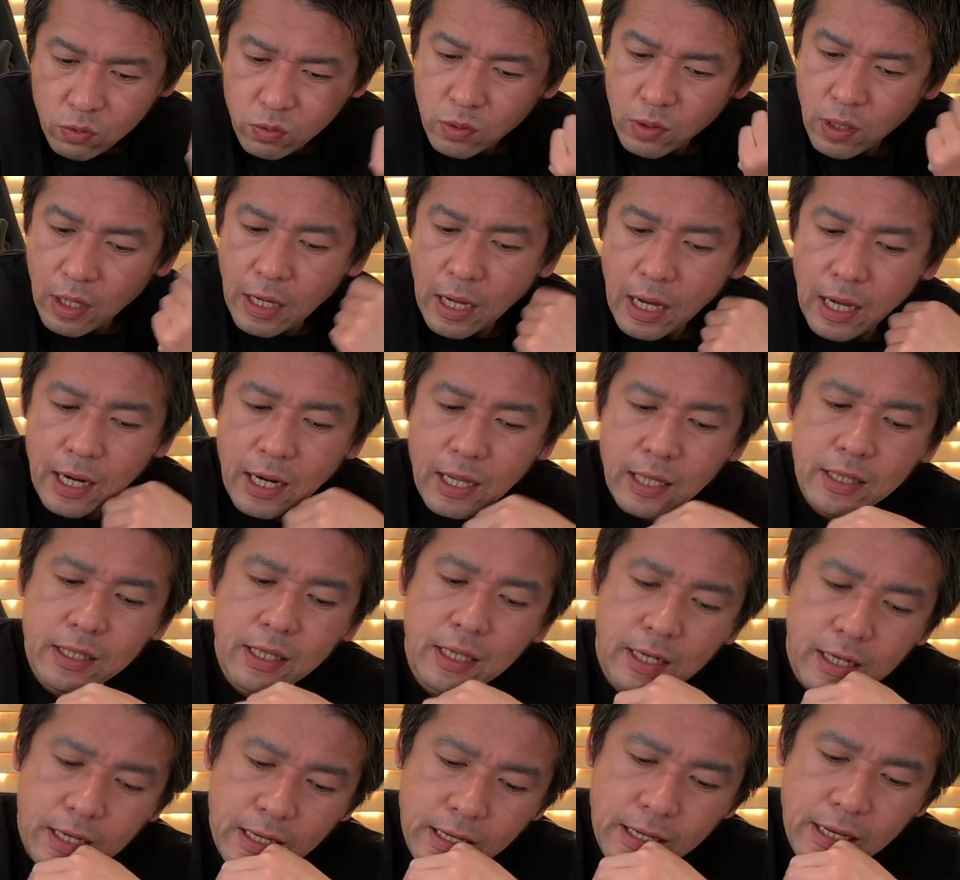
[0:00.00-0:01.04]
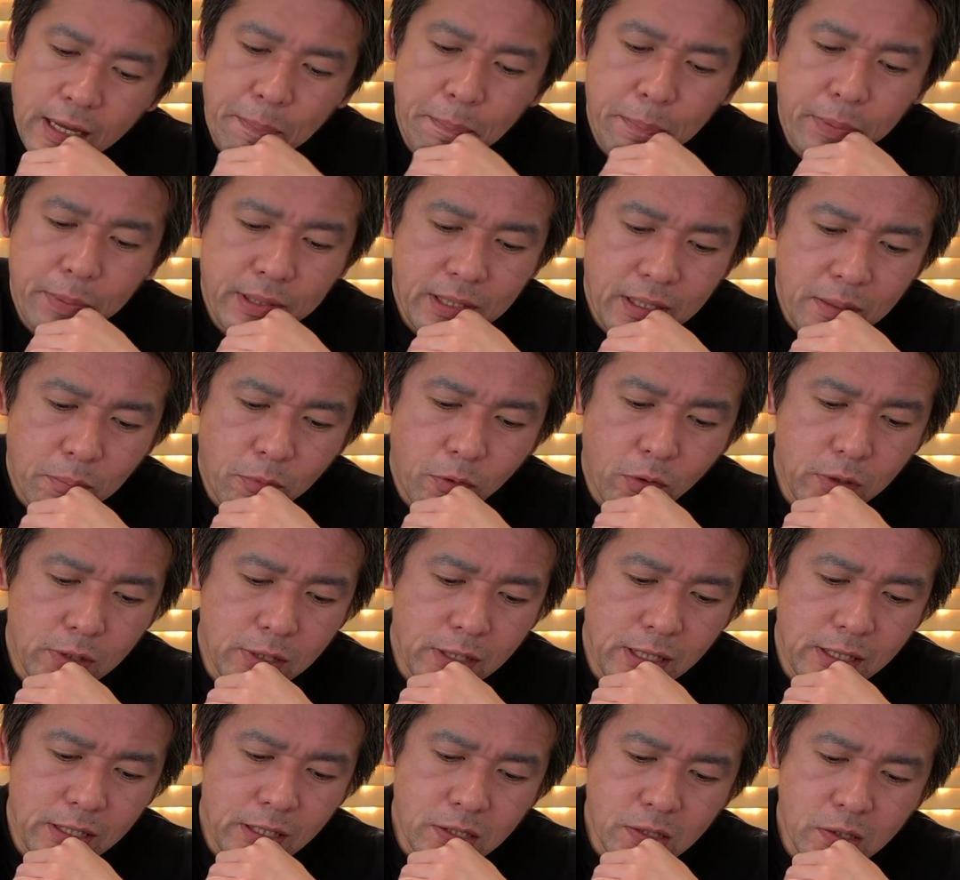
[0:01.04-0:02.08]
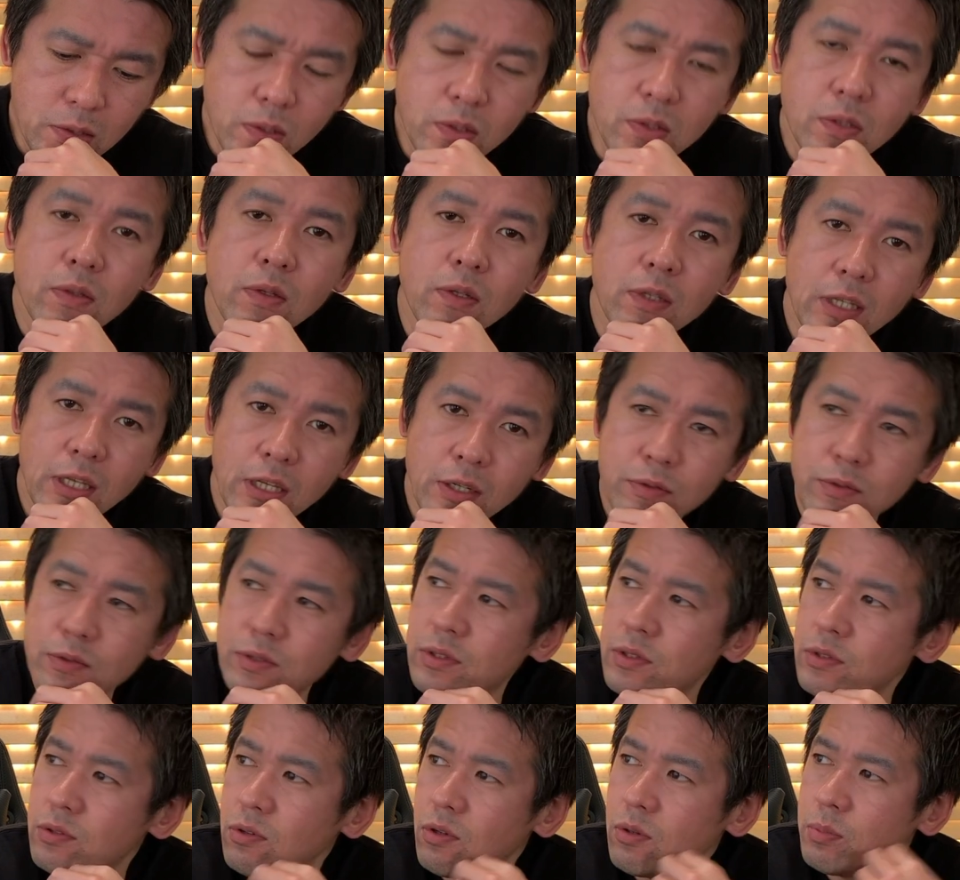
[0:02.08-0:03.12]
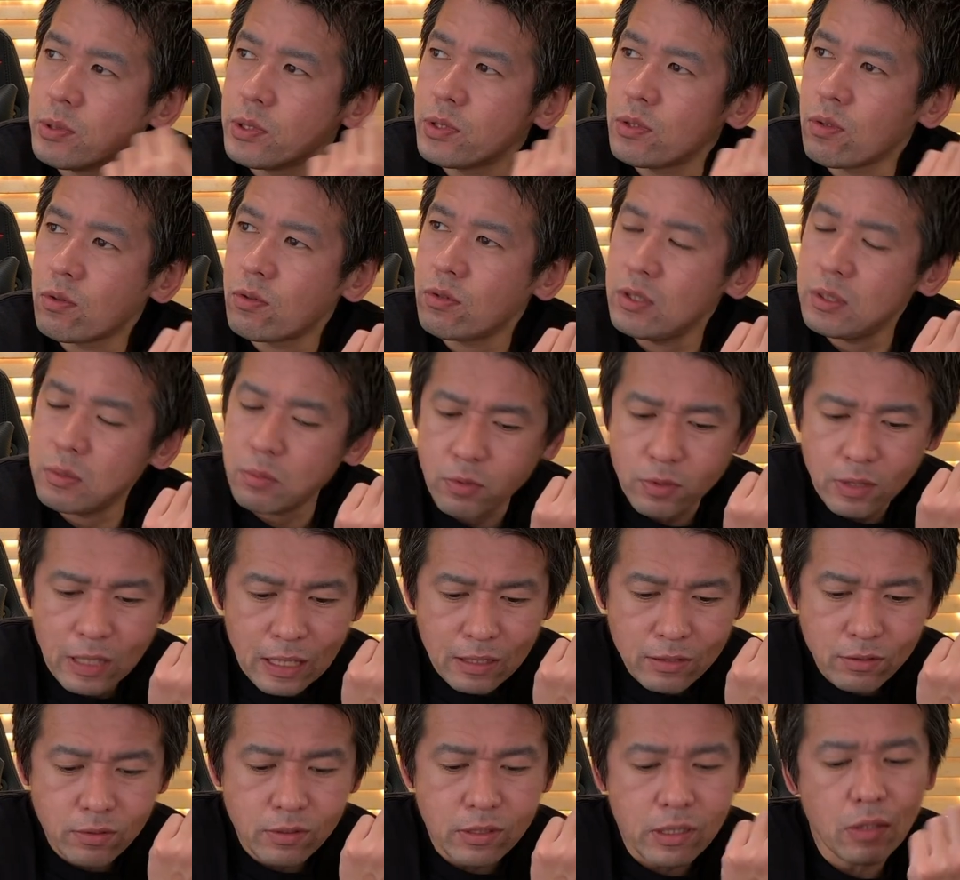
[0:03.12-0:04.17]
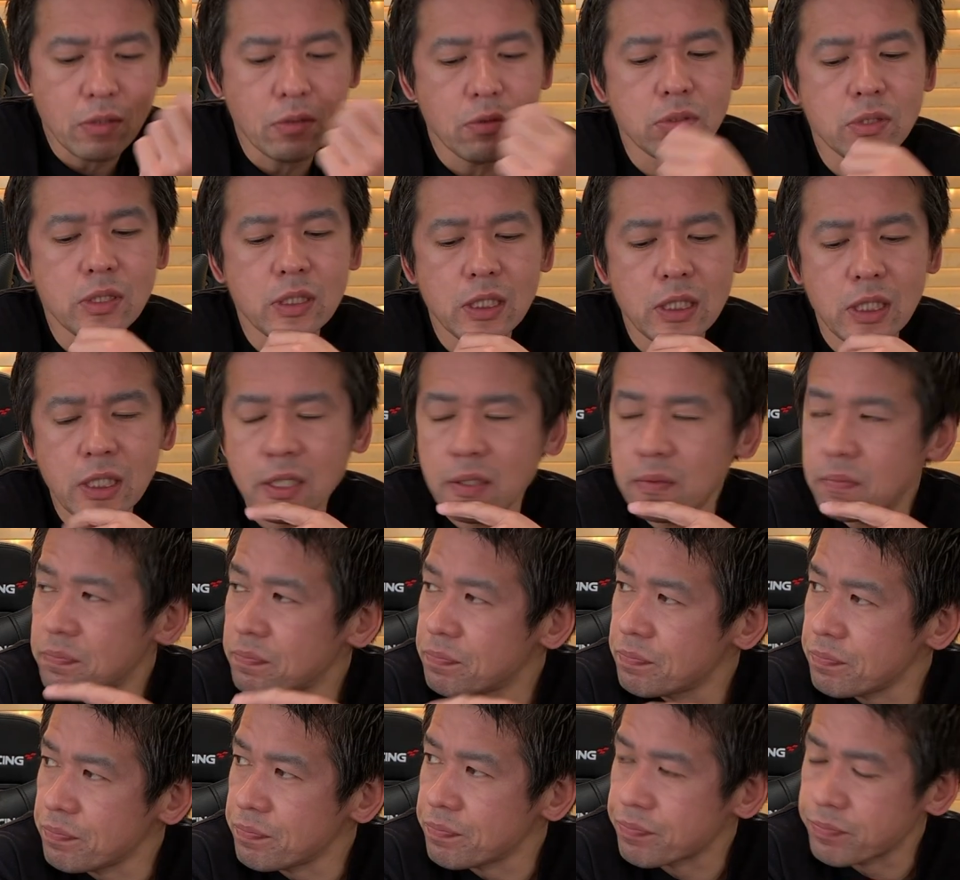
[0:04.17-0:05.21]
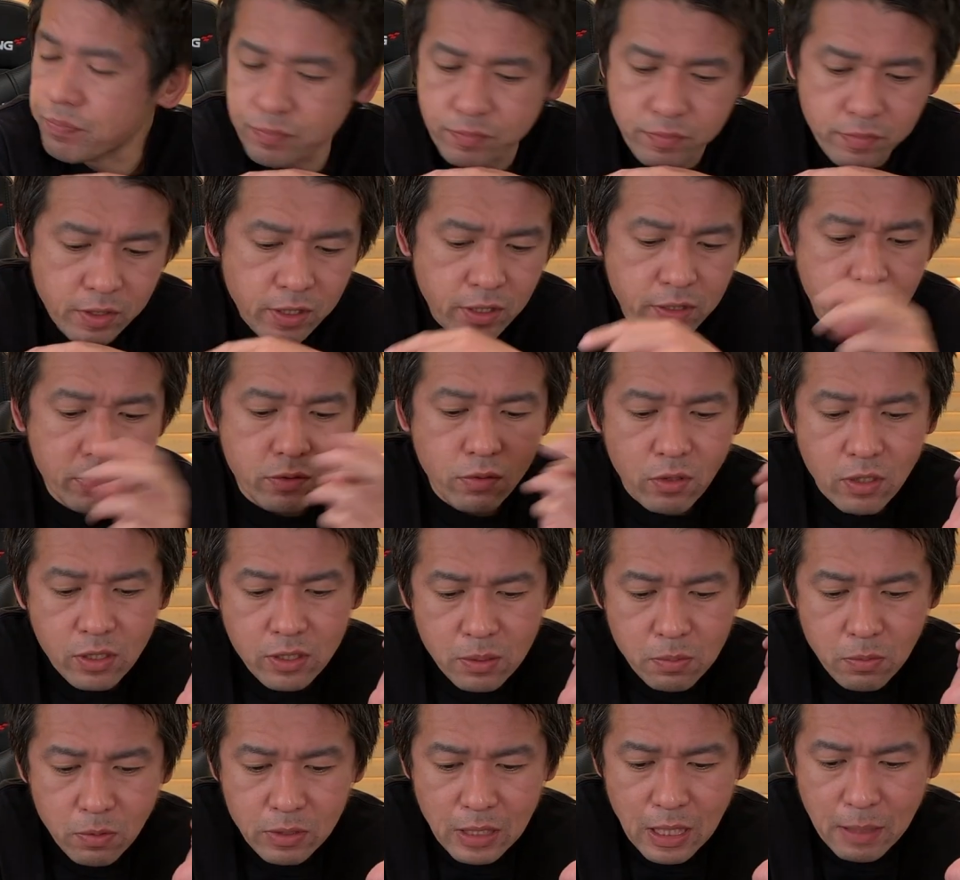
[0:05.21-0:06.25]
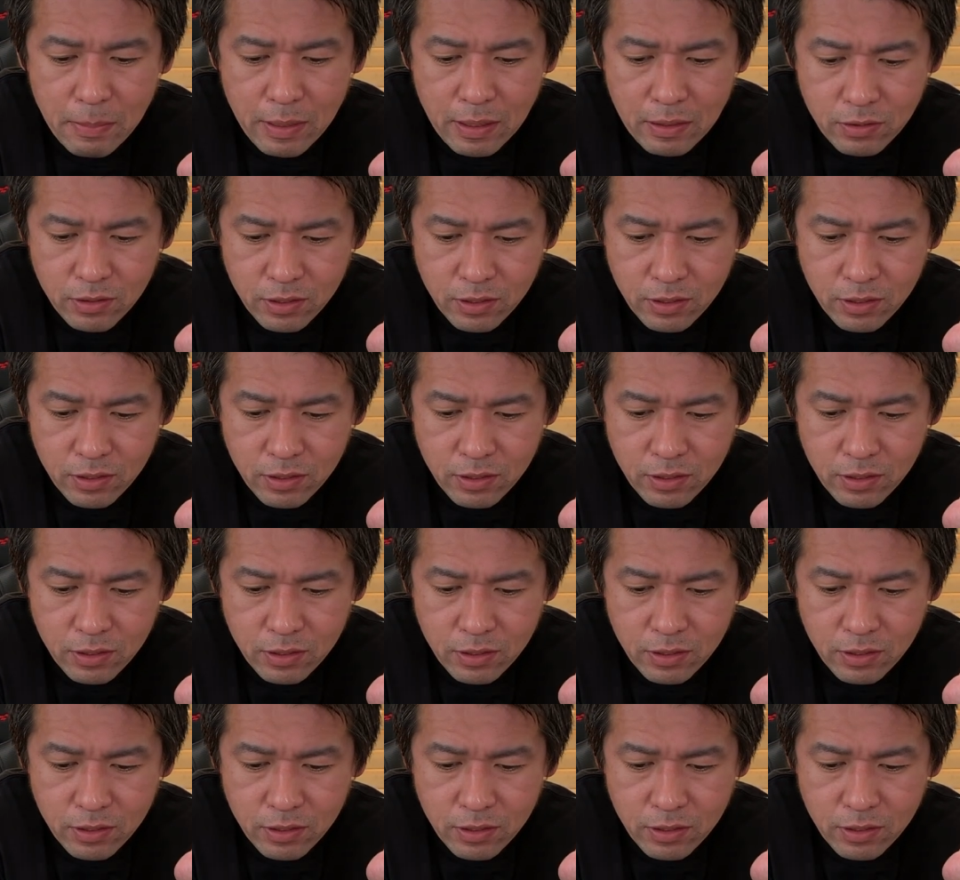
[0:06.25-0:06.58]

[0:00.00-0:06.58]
とが絡んでねやっぱね問題で、そうですよね。運動不足にもなるんだろうし、でストレスもたまる